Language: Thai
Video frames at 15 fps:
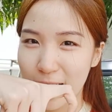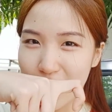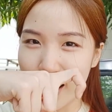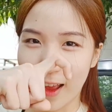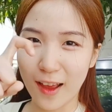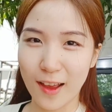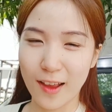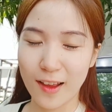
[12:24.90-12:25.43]
อย่าง
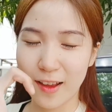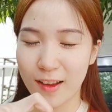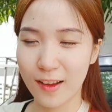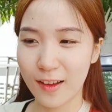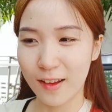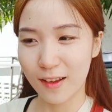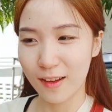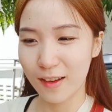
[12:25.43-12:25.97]
เงี้ย
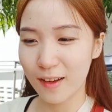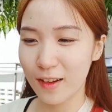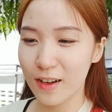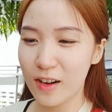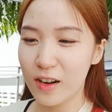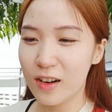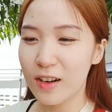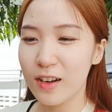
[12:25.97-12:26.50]

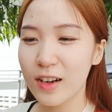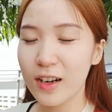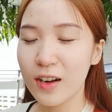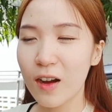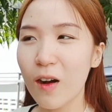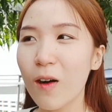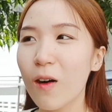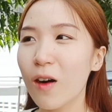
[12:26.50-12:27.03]
ดึ
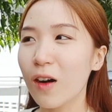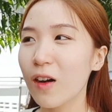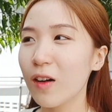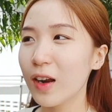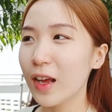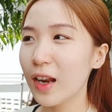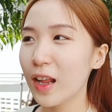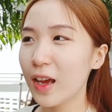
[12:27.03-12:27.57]
งออก
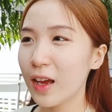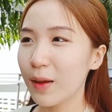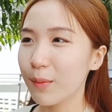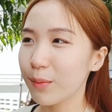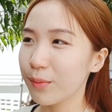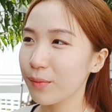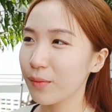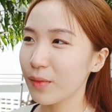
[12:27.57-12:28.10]
เท่านั้นแหละ
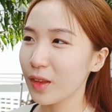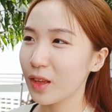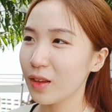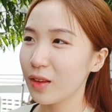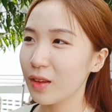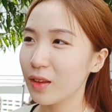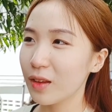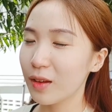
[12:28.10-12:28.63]

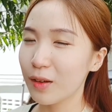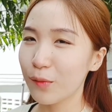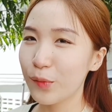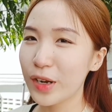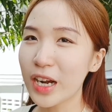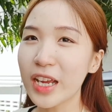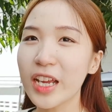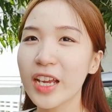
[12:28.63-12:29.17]

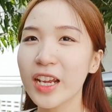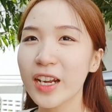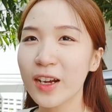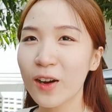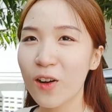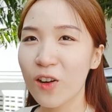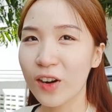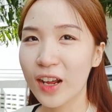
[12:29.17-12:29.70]
วินาทีที่
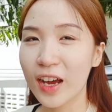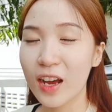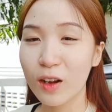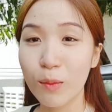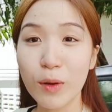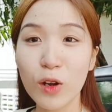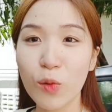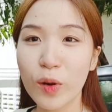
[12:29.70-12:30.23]
ดึงออกนะคะ
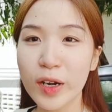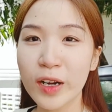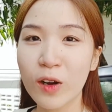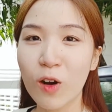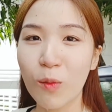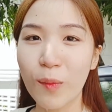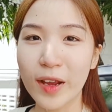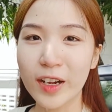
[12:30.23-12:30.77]
ก็ไม่รู้ว่าดึง
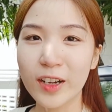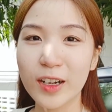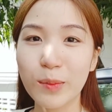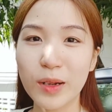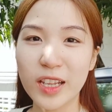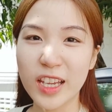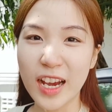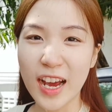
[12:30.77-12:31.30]
ออกไหมคื
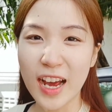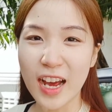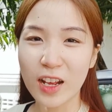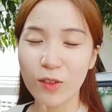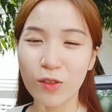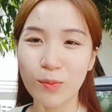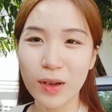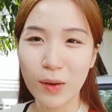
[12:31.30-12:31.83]
อมันชา
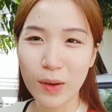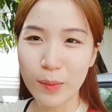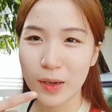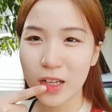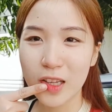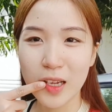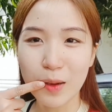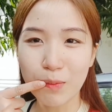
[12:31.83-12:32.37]
จนแบบว่า
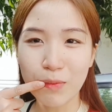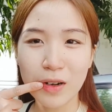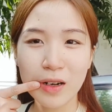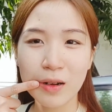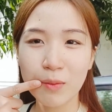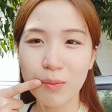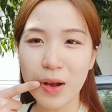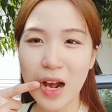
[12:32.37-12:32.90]
มันเจ็บมัน
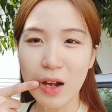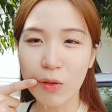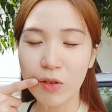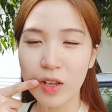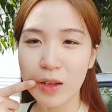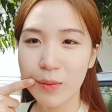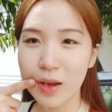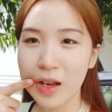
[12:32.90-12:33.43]
ดึงปากตร
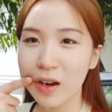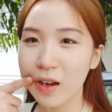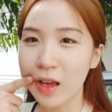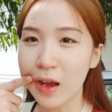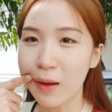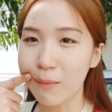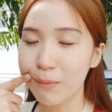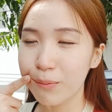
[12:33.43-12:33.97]
งนี้มากเล
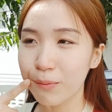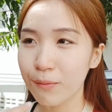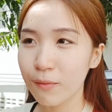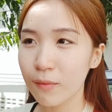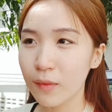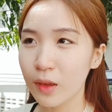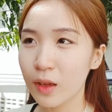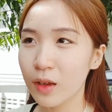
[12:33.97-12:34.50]
ยอ่ะ
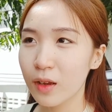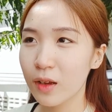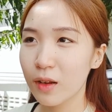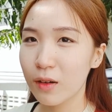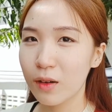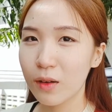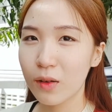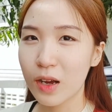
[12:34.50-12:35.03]

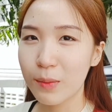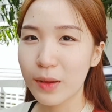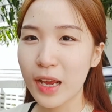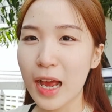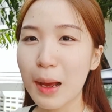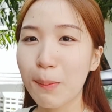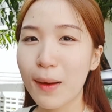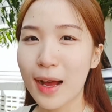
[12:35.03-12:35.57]
ด้วยความที่
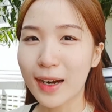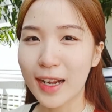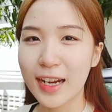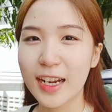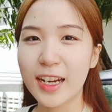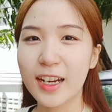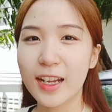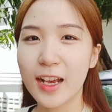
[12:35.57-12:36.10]
อ้าปากได้
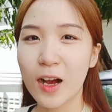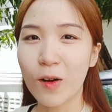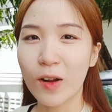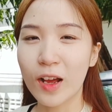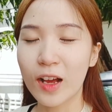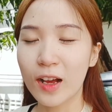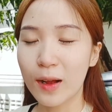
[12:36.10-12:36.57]
นิดเดียวนะ